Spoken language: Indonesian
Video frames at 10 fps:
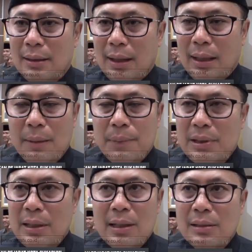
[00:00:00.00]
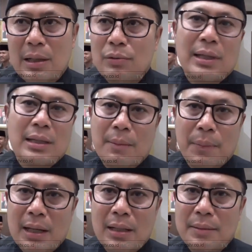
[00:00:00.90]
Ini pesan yang selalu saya
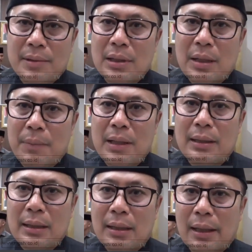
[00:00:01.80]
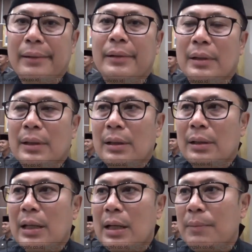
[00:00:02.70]
sampaikan dalam setiap pelantikan.
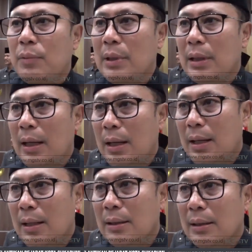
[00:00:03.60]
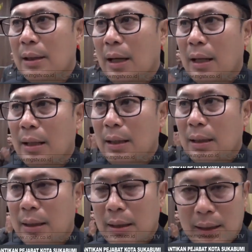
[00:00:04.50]
Dan Alhamdulillah hari
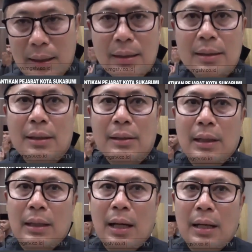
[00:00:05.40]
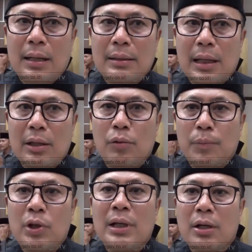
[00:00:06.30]
ini tidak ada
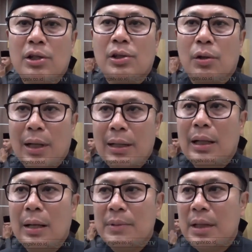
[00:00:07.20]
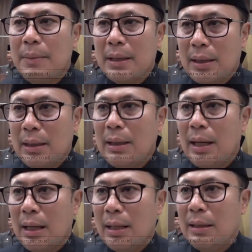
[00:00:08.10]
satupun kekosongan dalam jabatan
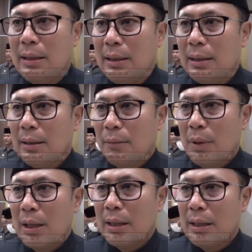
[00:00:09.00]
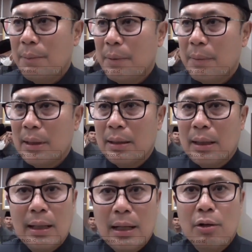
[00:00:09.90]
yang ada di wilayah
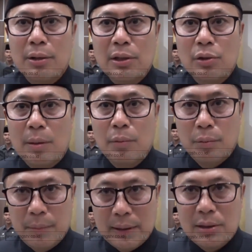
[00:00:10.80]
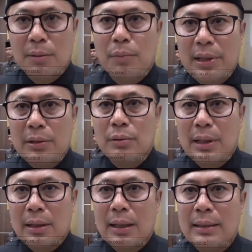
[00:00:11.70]
pemerintah daerah Kota Sukabumi semuanya
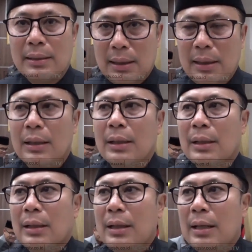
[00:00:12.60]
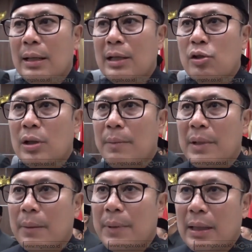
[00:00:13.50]
sudah terisi dan ini sudah
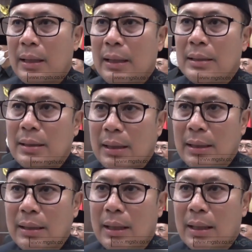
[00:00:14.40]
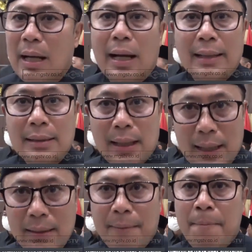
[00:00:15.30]
mendapatkan izin dari
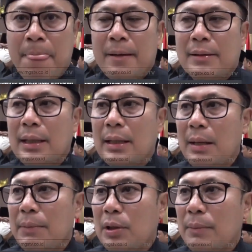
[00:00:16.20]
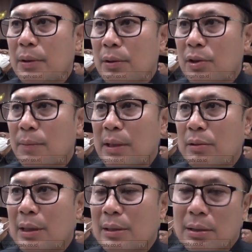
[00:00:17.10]
KSN sehingga betul-betul semuanya
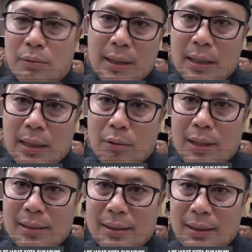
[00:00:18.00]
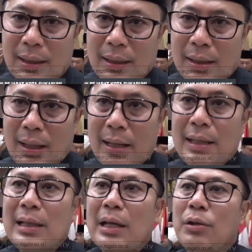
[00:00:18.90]
sudah sesuai dengan regulasi. Betul.
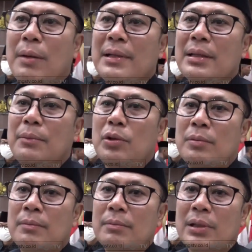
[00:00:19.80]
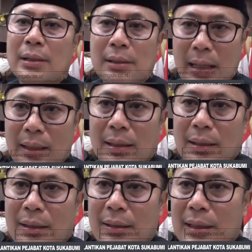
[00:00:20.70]
Ada satu yang masih belum selesai
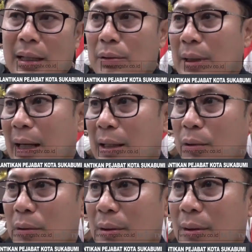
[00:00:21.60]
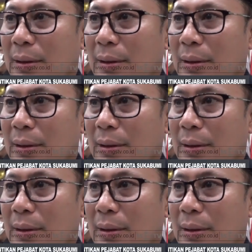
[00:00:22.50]
yaitu direktur